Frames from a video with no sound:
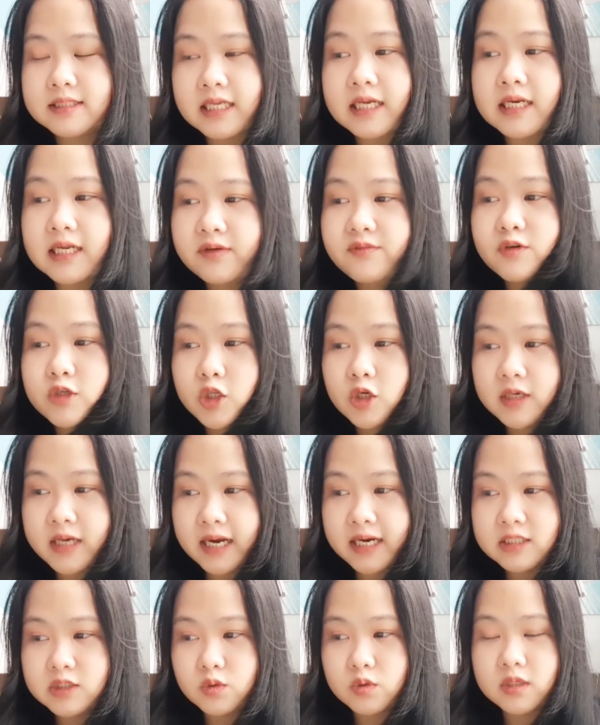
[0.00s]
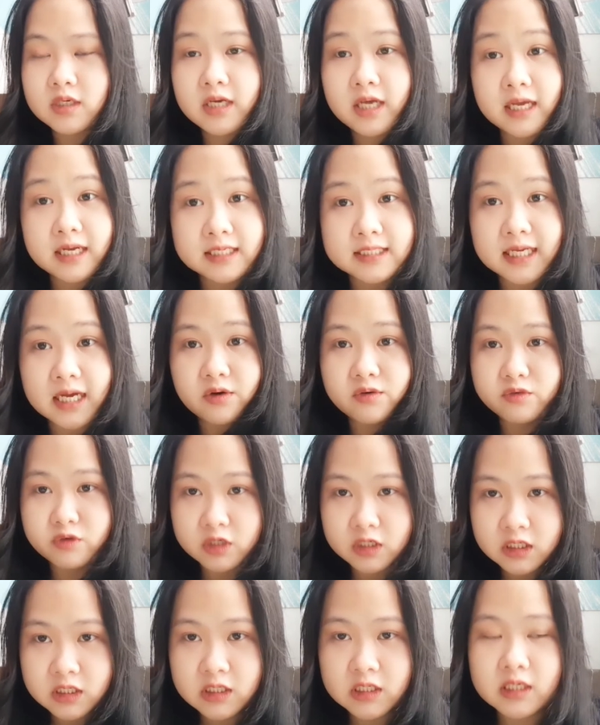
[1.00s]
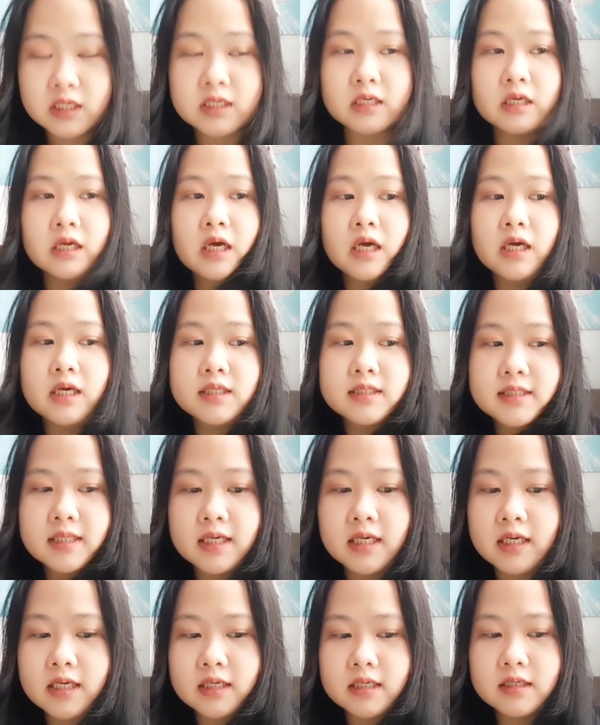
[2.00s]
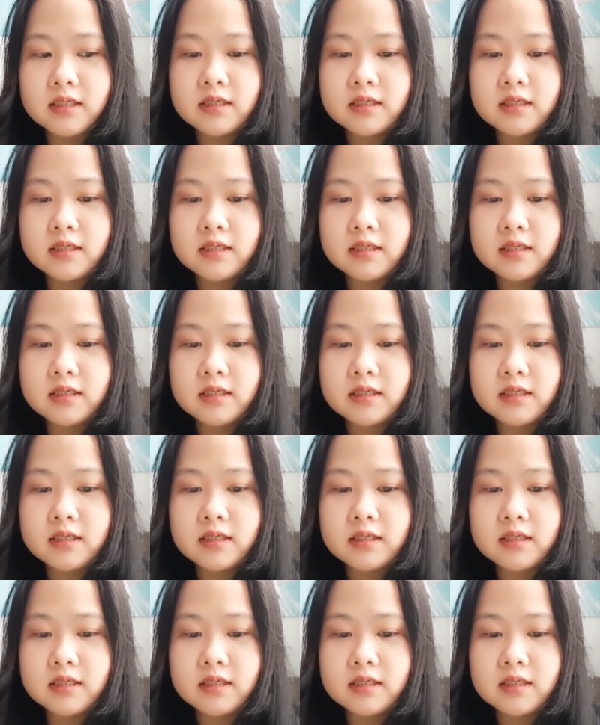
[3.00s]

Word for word: สิ่งที่ฝนต้องการที่สุดคือเอกสารของฝนคืนซึ่ง